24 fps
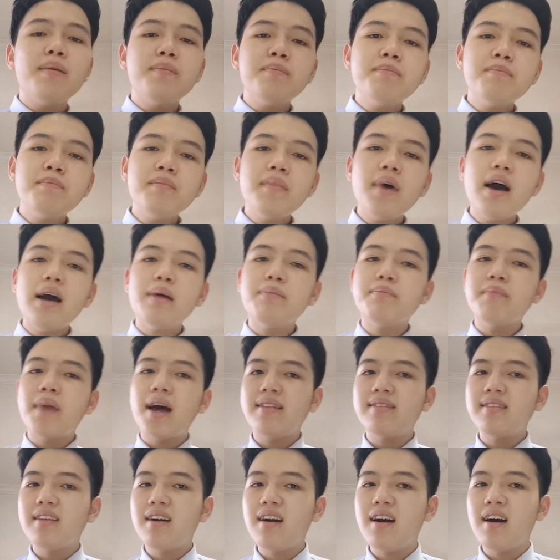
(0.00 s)
慢
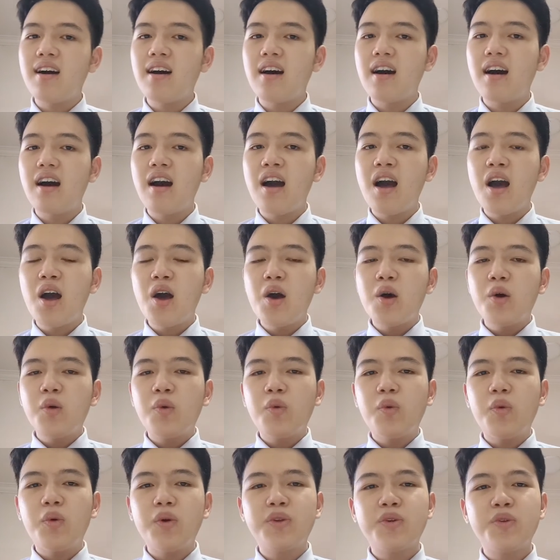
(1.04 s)
慢的，
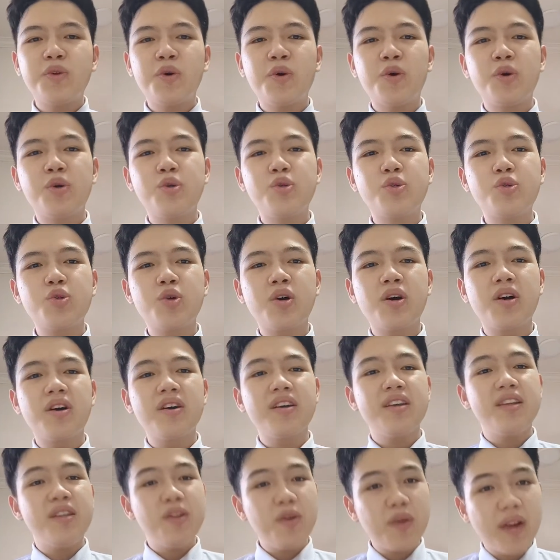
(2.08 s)
我的同桌
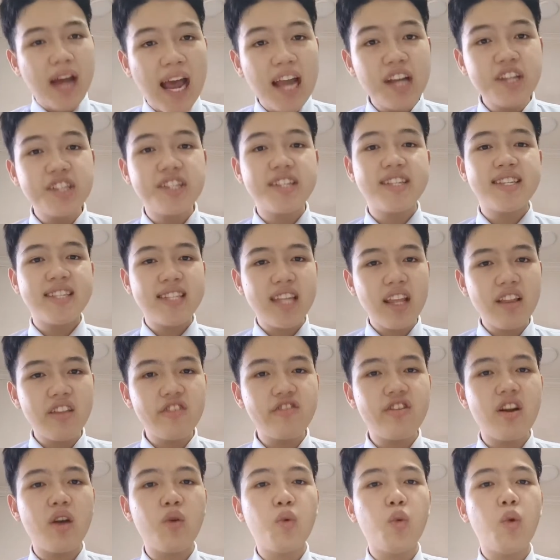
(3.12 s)
又开始
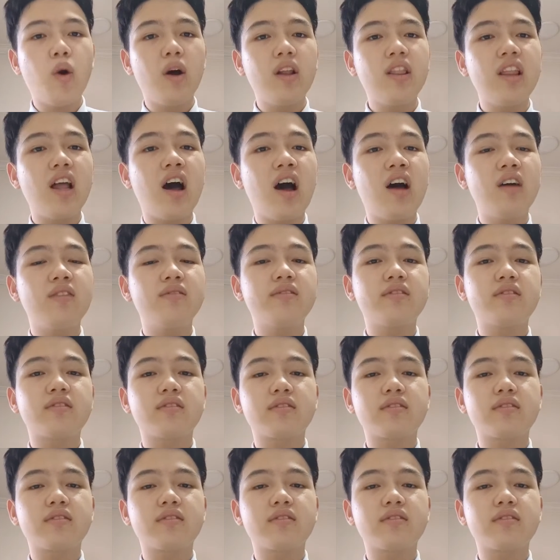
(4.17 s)
信任我了。